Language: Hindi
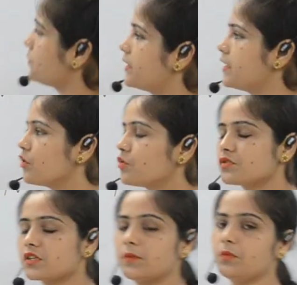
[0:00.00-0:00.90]
प्रिय हो
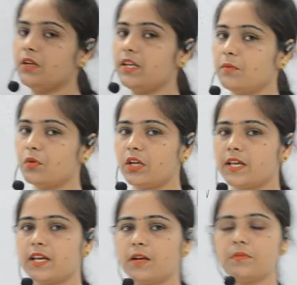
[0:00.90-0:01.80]
उसके लिए
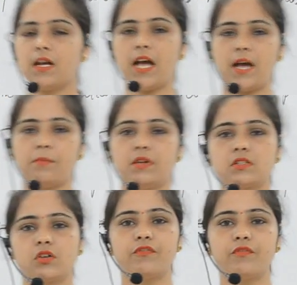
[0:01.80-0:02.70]
बोलेंगे हम द
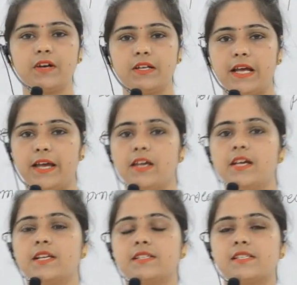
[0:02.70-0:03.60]
एप्पल्स ऑफ वन आए
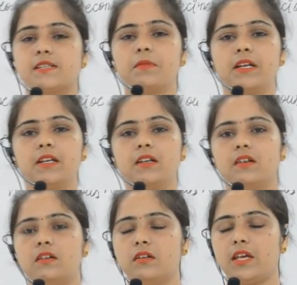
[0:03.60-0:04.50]
जैसे मैंने
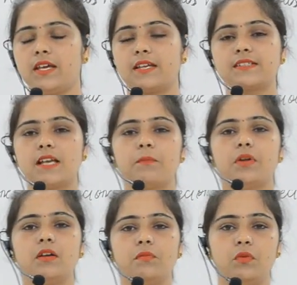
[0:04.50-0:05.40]
एक
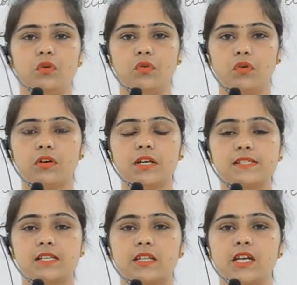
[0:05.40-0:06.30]
एग्जाम्पल हम लोग और ले
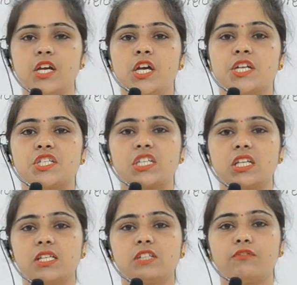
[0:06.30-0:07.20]
सकते हैं
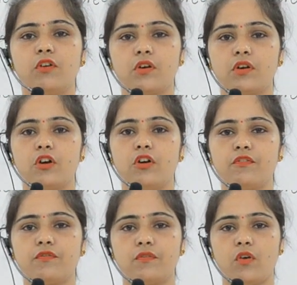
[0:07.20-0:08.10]
शी इज़ फॉन्ड
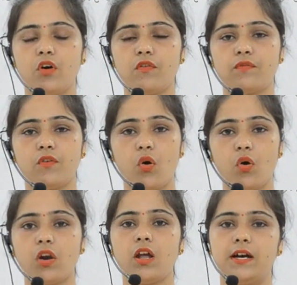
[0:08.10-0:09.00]
ऑफ ऑफ
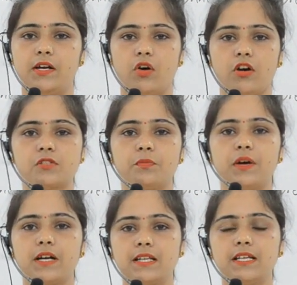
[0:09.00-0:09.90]
ऑल हर डॉग्स
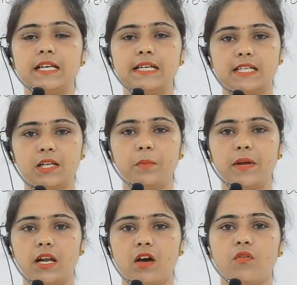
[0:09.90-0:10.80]
बट द लिटिल
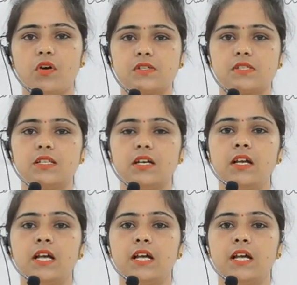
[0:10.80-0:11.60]
बेला वॉज द